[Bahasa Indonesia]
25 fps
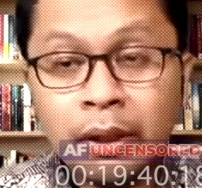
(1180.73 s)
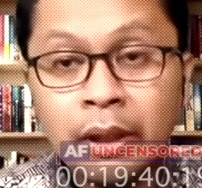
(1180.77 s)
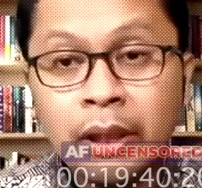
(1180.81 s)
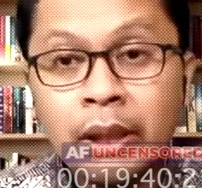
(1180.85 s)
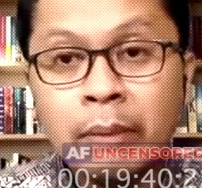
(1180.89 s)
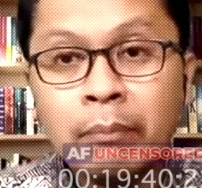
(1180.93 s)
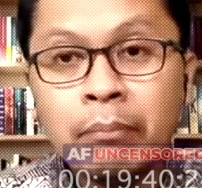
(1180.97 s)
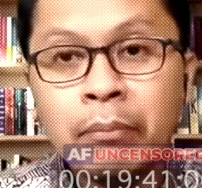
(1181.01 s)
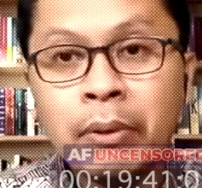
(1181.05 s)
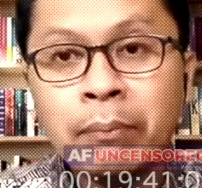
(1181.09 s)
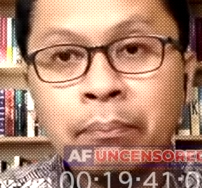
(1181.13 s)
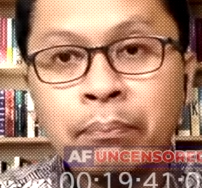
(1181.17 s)

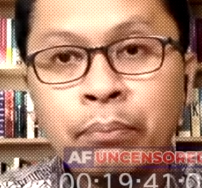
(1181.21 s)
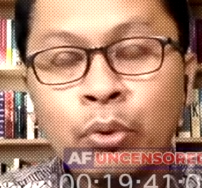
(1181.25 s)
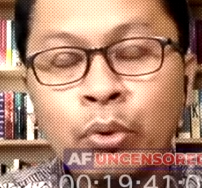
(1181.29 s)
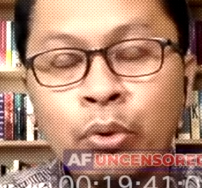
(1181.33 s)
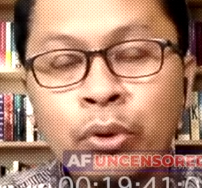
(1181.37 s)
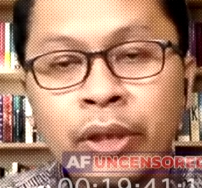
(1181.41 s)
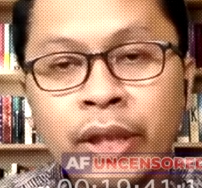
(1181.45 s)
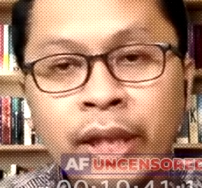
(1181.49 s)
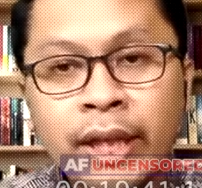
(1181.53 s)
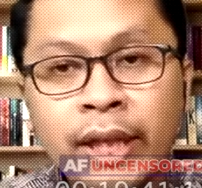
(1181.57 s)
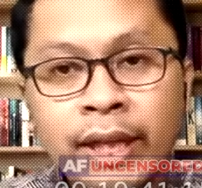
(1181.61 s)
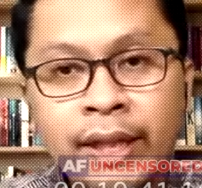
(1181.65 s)

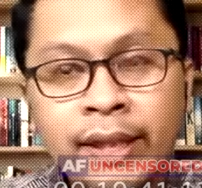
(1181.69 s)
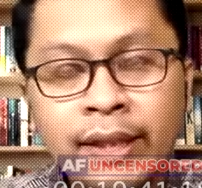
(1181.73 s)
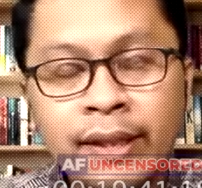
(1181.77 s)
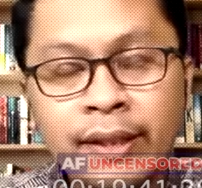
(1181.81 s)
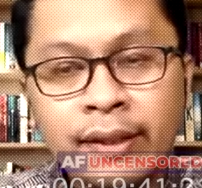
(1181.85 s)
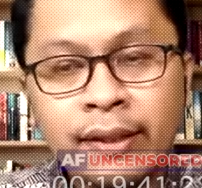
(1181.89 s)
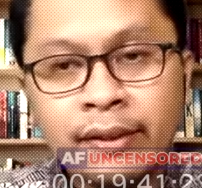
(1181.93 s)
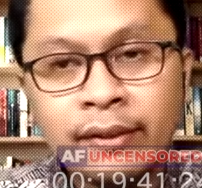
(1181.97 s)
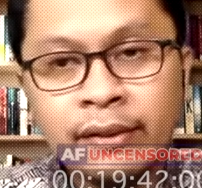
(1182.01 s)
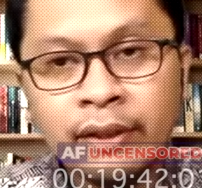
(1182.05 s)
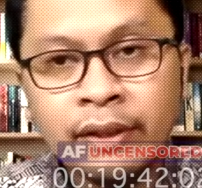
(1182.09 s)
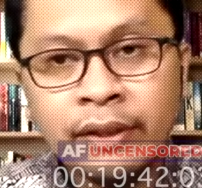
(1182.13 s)
mempunyai
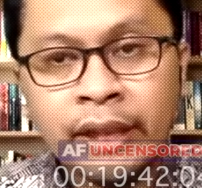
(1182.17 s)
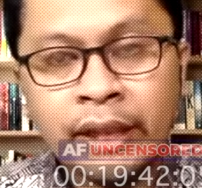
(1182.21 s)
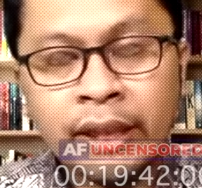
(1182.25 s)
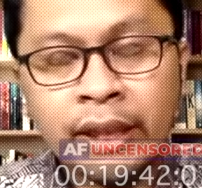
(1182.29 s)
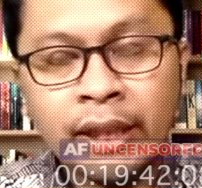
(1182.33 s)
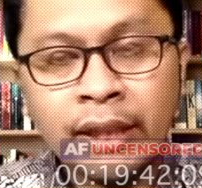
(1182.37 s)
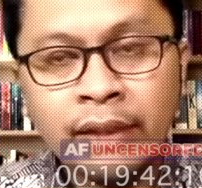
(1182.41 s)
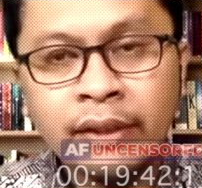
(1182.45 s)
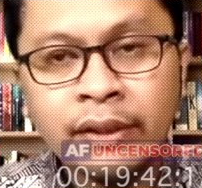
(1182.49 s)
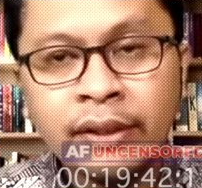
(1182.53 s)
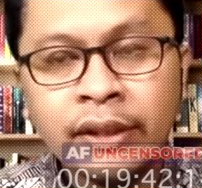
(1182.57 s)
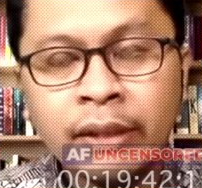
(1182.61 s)
sejarah
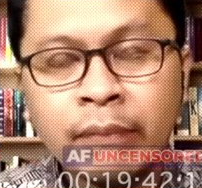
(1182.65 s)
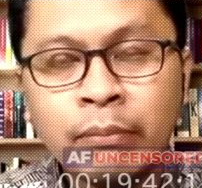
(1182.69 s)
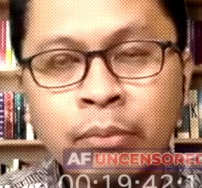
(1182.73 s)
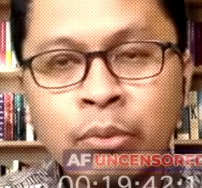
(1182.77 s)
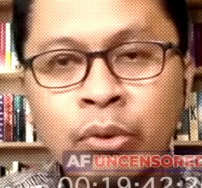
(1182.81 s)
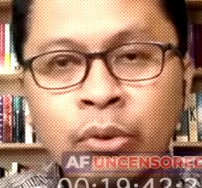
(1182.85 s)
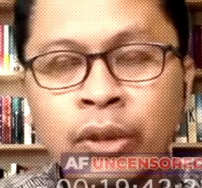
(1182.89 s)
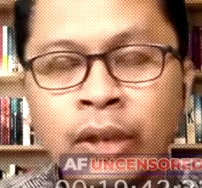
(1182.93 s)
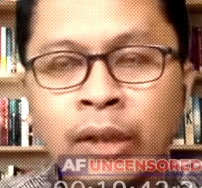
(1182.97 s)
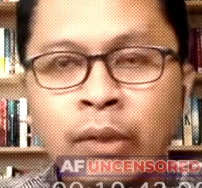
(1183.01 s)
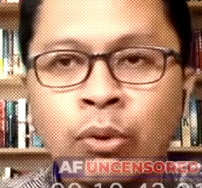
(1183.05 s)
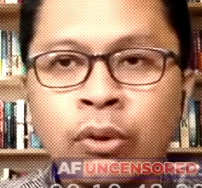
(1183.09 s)
sejak Bung
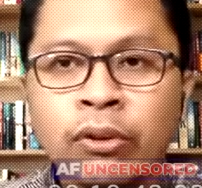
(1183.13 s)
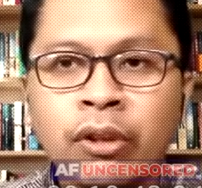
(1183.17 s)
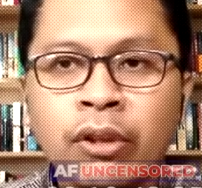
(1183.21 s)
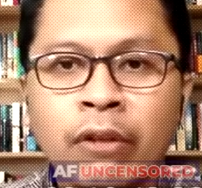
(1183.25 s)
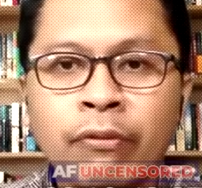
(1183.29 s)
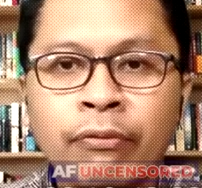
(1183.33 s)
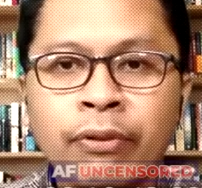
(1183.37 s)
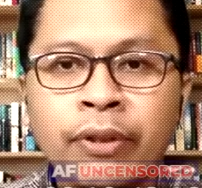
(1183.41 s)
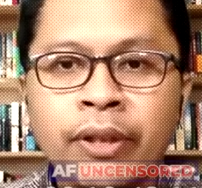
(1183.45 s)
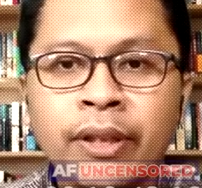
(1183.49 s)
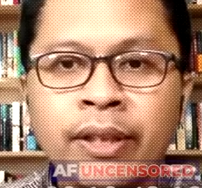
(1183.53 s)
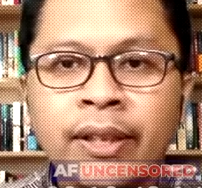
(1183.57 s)
Karno
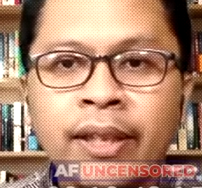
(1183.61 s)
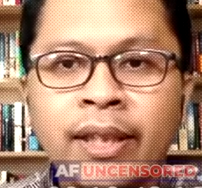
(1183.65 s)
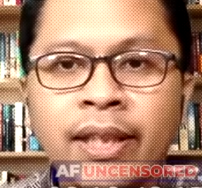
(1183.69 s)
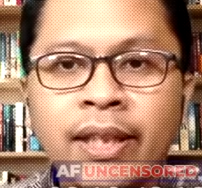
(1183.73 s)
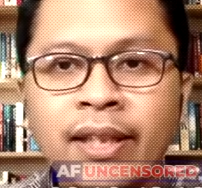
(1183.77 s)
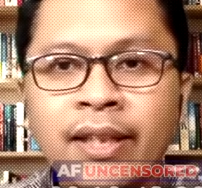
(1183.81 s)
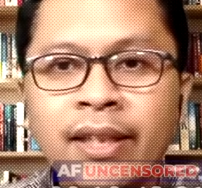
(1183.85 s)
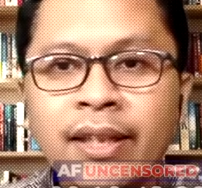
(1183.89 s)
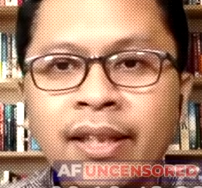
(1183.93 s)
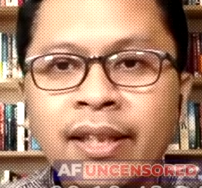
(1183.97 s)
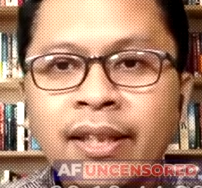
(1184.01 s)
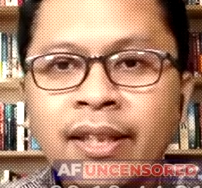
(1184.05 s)
Afrika
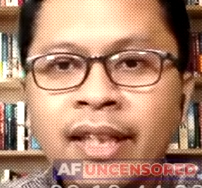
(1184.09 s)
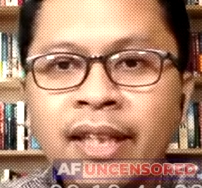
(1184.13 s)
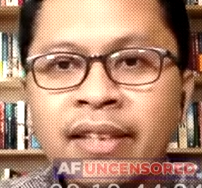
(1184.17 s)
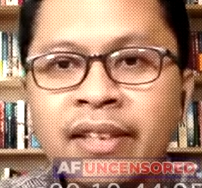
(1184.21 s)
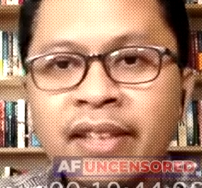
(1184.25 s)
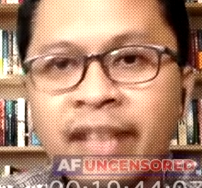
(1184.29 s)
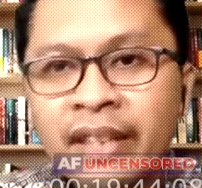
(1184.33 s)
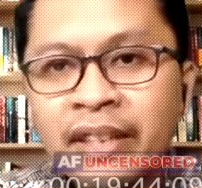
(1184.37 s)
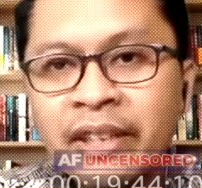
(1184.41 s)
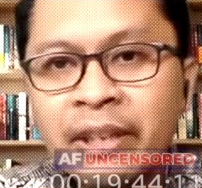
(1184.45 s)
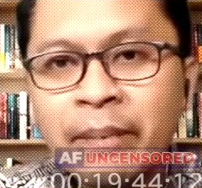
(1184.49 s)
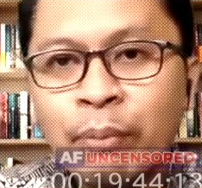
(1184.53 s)
dan
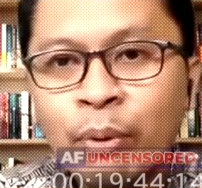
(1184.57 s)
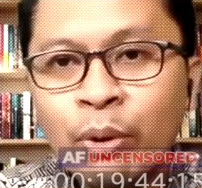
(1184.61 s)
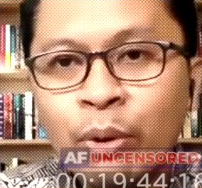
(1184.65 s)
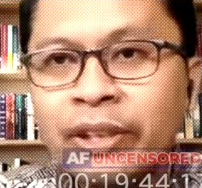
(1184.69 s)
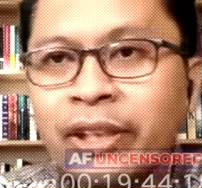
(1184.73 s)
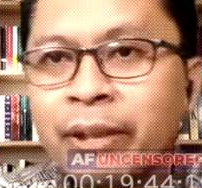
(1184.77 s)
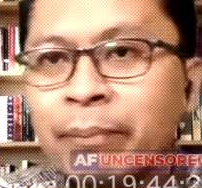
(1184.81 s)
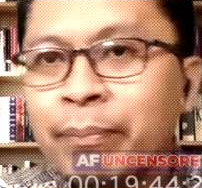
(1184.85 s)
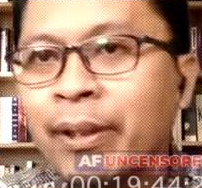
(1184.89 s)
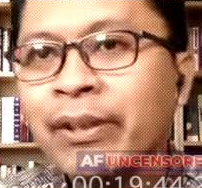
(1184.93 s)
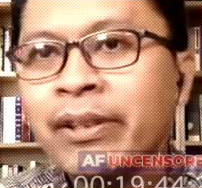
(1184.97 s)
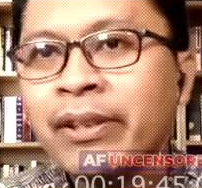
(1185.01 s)
janji politik
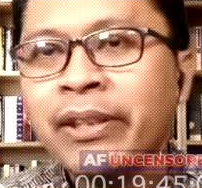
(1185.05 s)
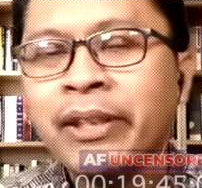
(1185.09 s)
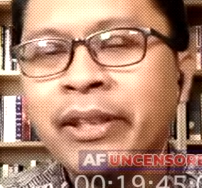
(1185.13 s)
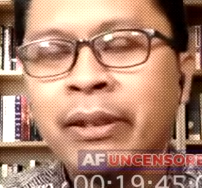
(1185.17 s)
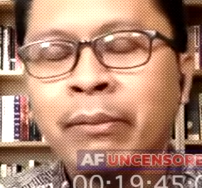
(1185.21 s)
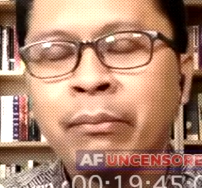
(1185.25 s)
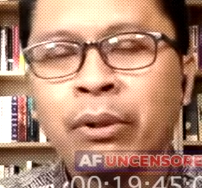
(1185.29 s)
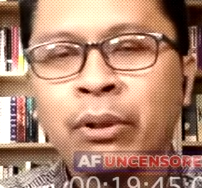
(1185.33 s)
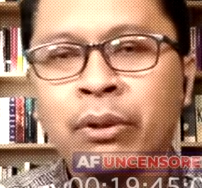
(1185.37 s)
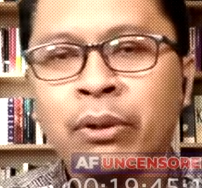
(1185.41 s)
presiden, bro.